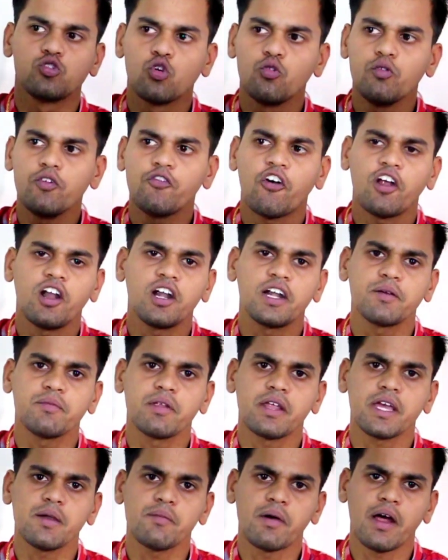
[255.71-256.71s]
जो भी फाइनल
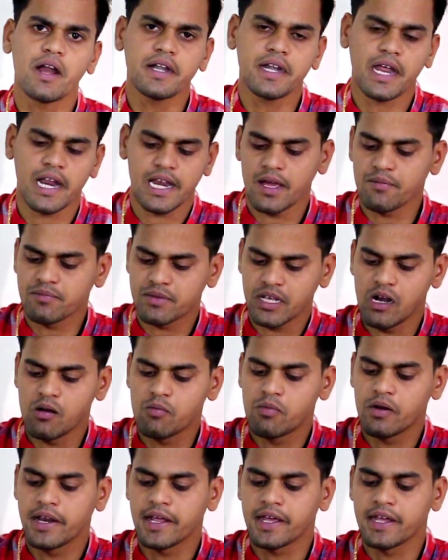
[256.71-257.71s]
टीम रहेगी हमारे टेलीग्राम
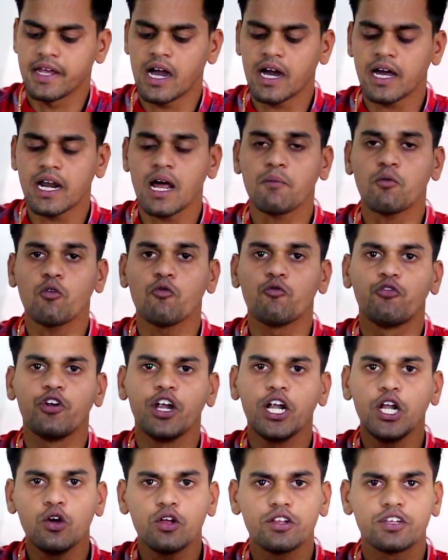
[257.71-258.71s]
चैनल पर रहेगी अगर आपको
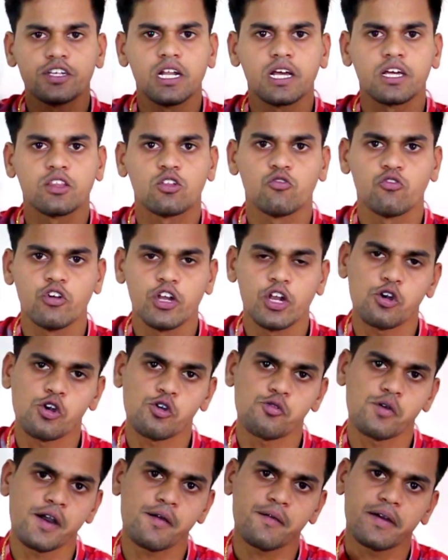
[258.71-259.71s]
वीडियो अच्छी लगी तो
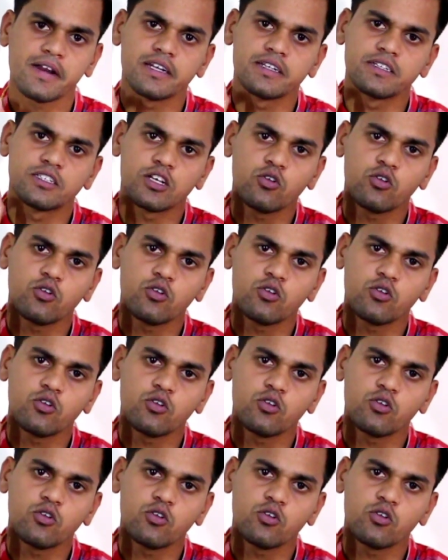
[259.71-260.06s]
वीडियो को